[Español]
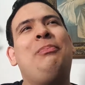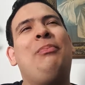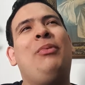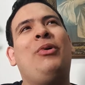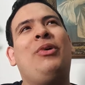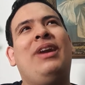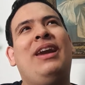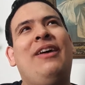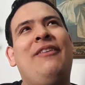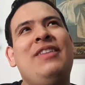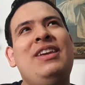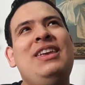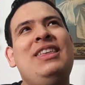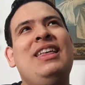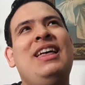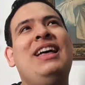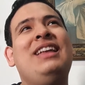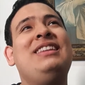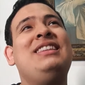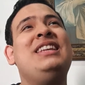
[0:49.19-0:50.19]
por la
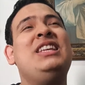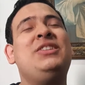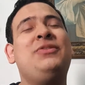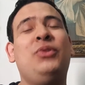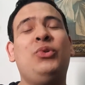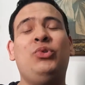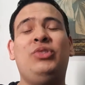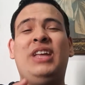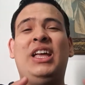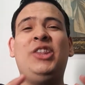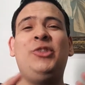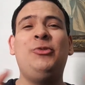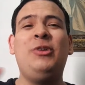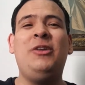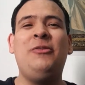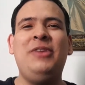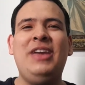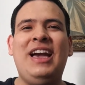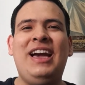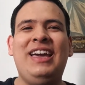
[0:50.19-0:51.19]
vida disfrutando
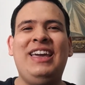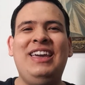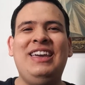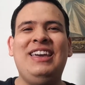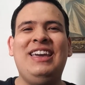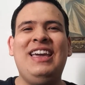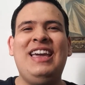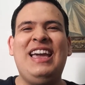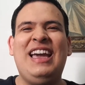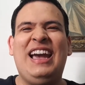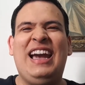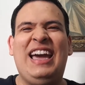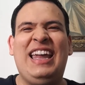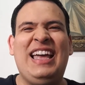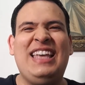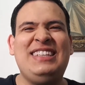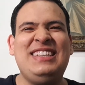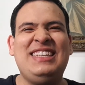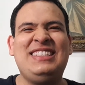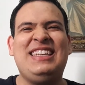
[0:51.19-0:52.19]
el viaje
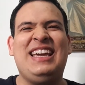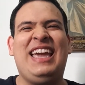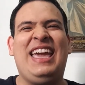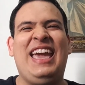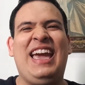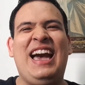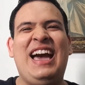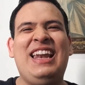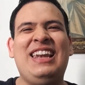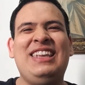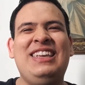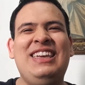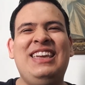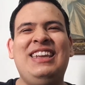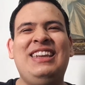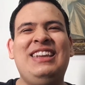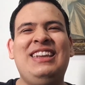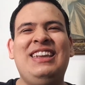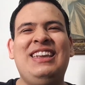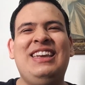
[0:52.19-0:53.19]
gracias a que
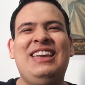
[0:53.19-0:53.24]
alguien